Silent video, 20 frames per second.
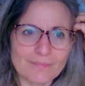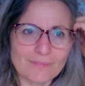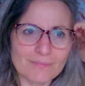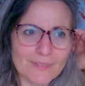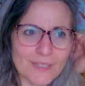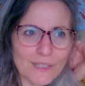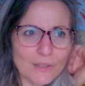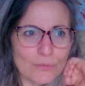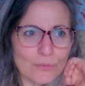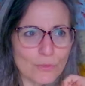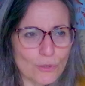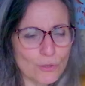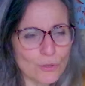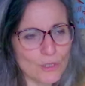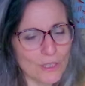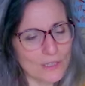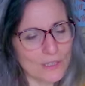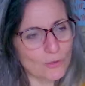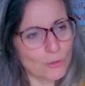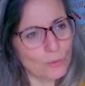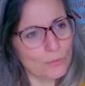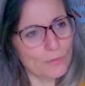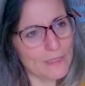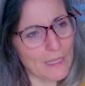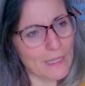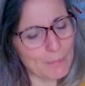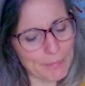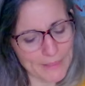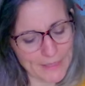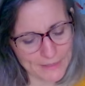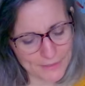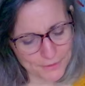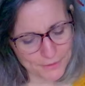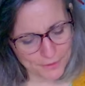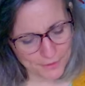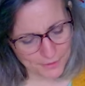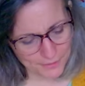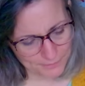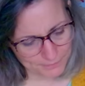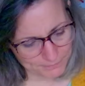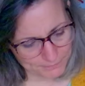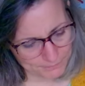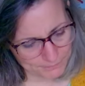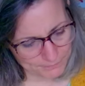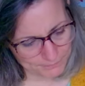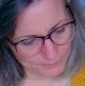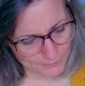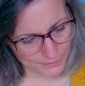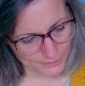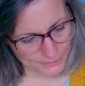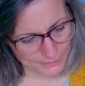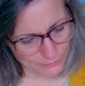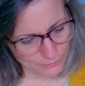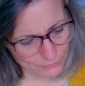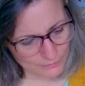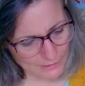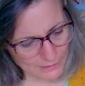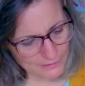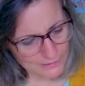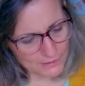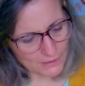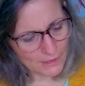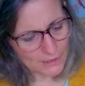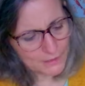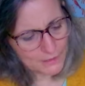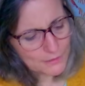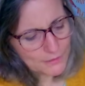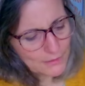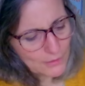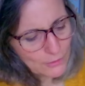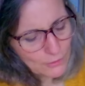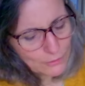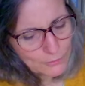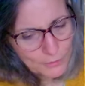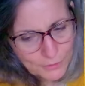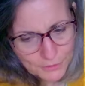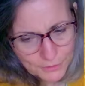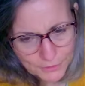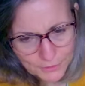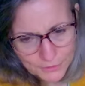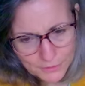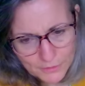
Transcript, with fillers: et il faut que j'aille trouver la paix ailleurs. Bah dis donc quel tirage, ça commence.